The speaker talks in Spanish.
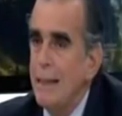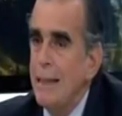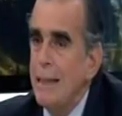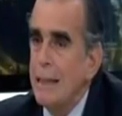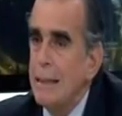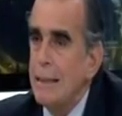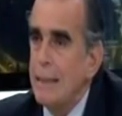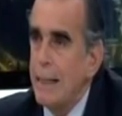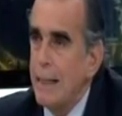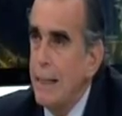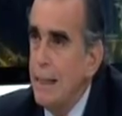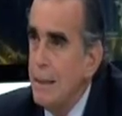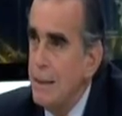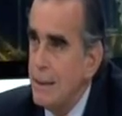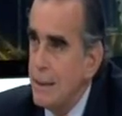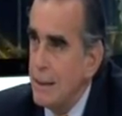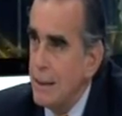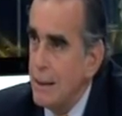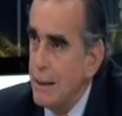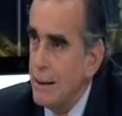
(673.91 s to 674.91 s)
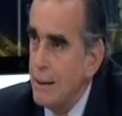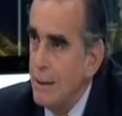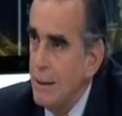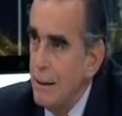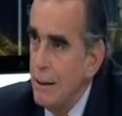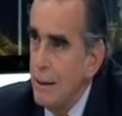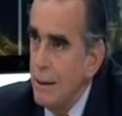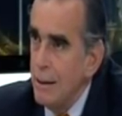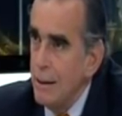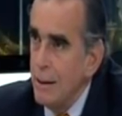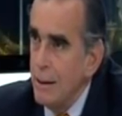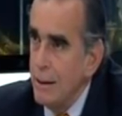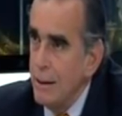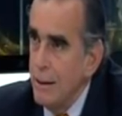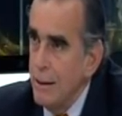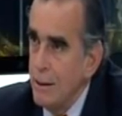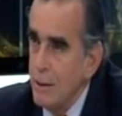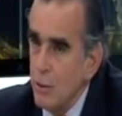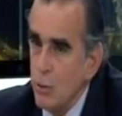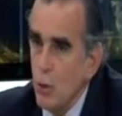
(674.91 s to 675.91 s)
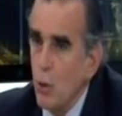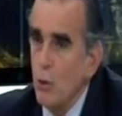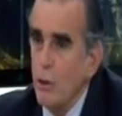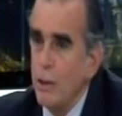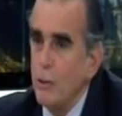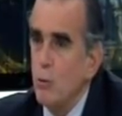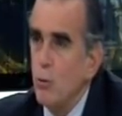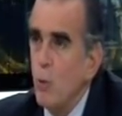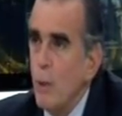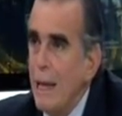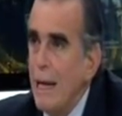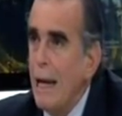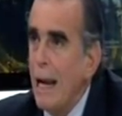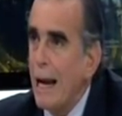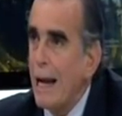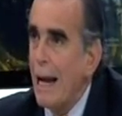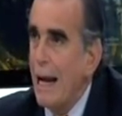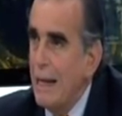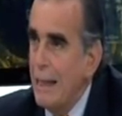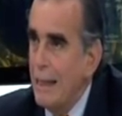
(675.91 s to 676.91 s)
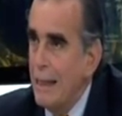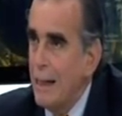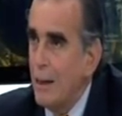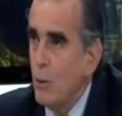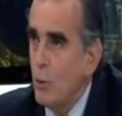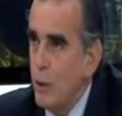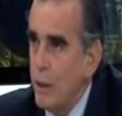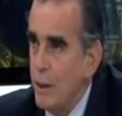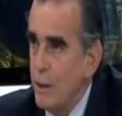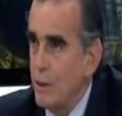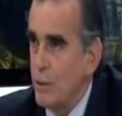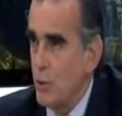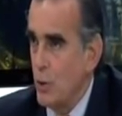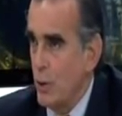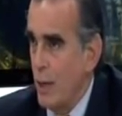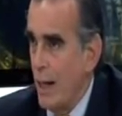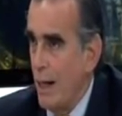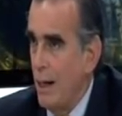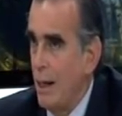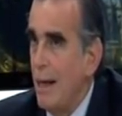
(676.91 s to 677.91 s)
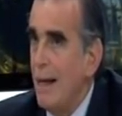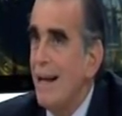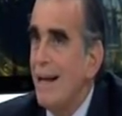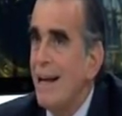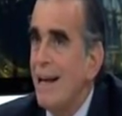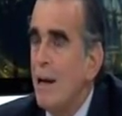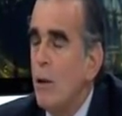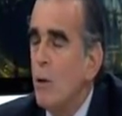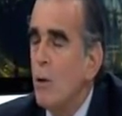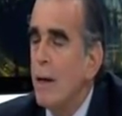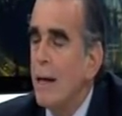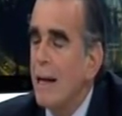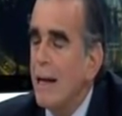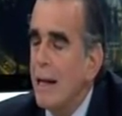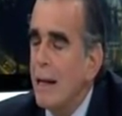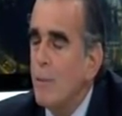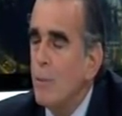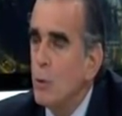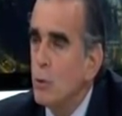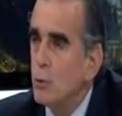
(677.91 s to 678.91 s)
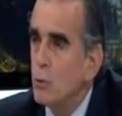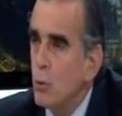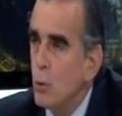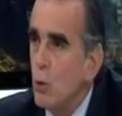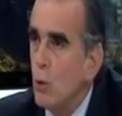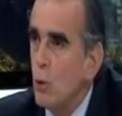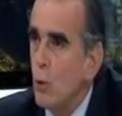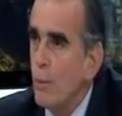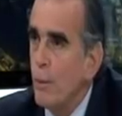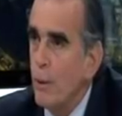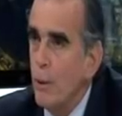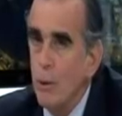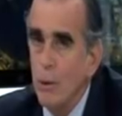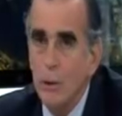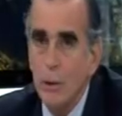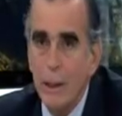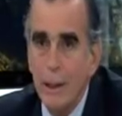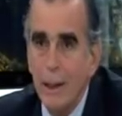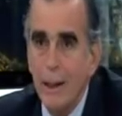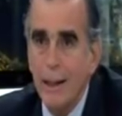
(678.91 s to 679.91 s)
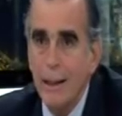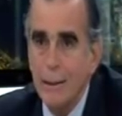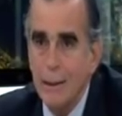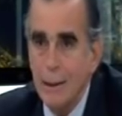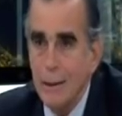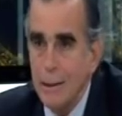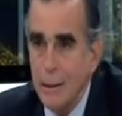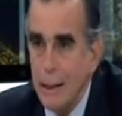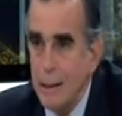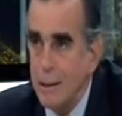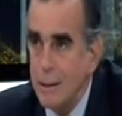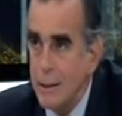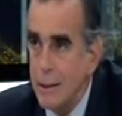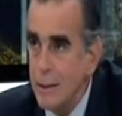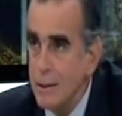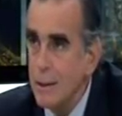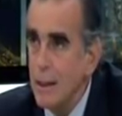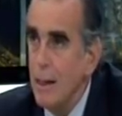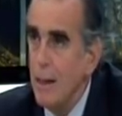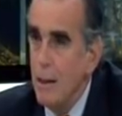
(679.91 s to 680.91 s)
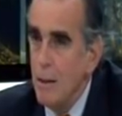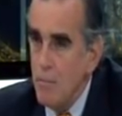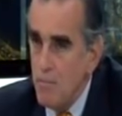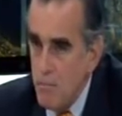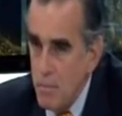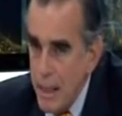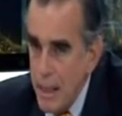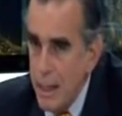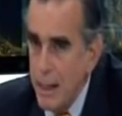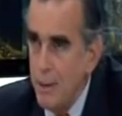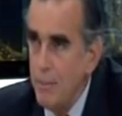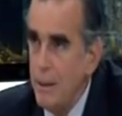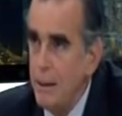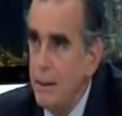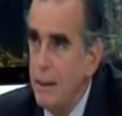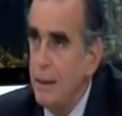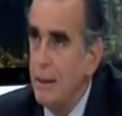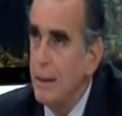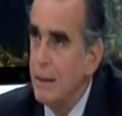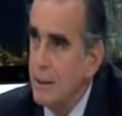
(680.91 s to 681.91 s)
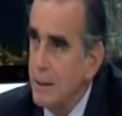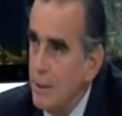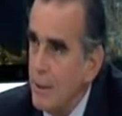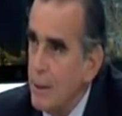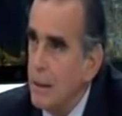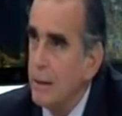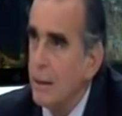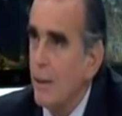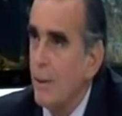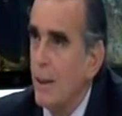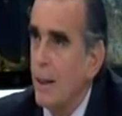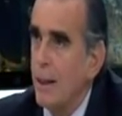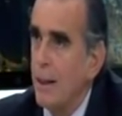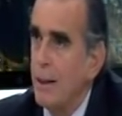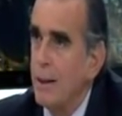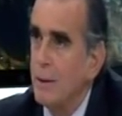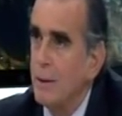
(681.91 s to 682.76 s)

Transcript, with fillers: y de exigencia. De acuerdo. ¿Entiendes? O sea, donde tú ves la calidad jurisdiccional, que es lo que queremos todos los peruanos, tener sentencias bien emitidas y bien trabajadas.